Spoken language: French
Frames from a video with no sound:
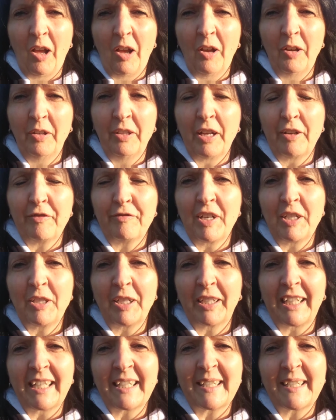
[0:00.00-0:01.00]
Un enfant
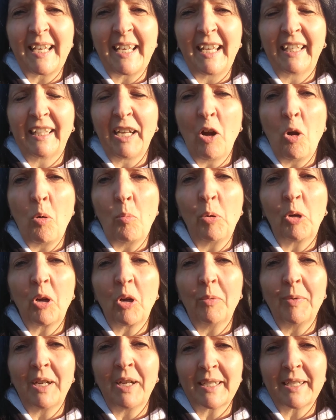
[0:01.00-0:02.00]
de 4-5 ans, on peut
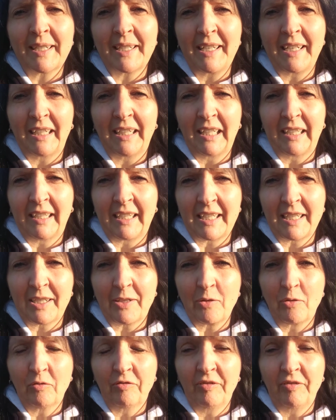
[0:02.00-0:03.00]
commencer avec les
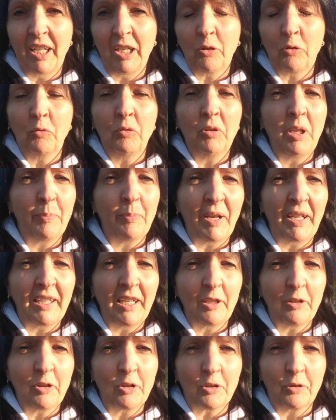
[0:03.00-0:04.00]
questions ouvertes, tout
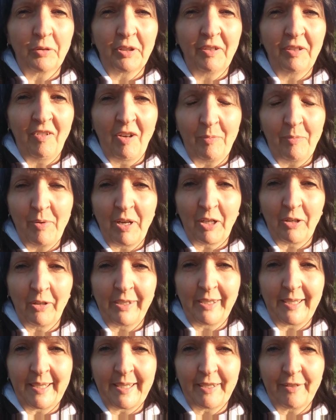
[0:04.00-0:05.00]
dépendant de son développement
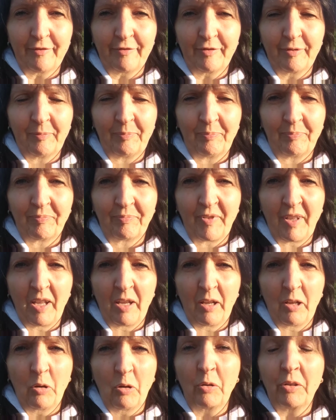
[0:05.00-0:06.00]
cognitif.
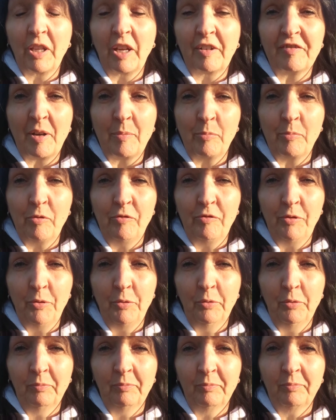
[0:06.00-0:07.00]
Un enfant plus
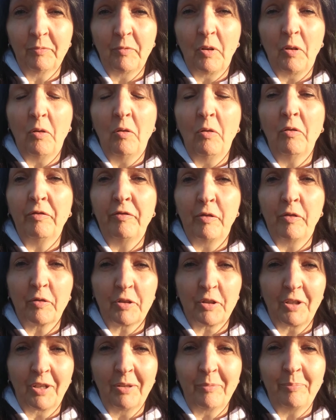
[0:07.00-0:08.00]
vieux, on
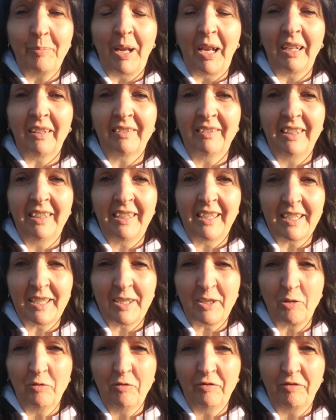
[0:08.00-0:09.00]
fonctionne par des
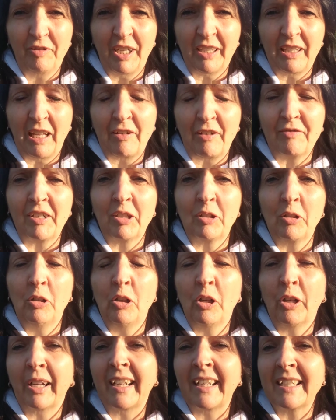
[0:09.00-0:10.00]
questions ouvertes afin de
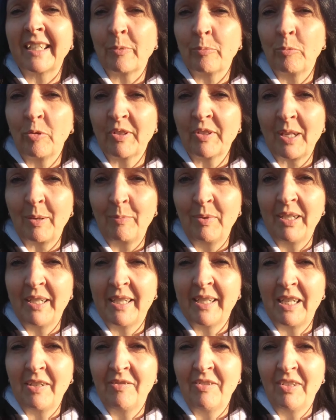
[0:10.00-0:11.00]
le
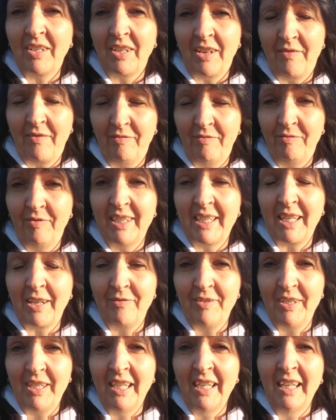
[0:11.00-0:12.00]
responsabiliser
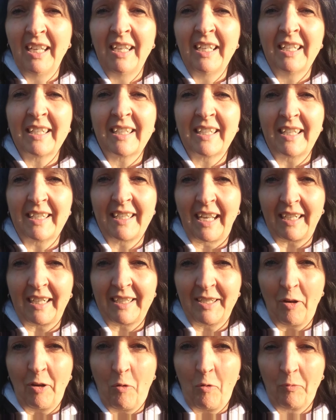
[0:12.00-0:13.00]
vis-à-vis -vis ses
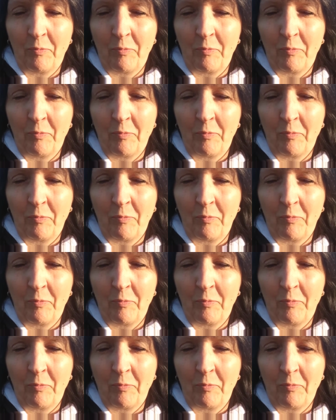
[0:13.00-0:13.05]
actions.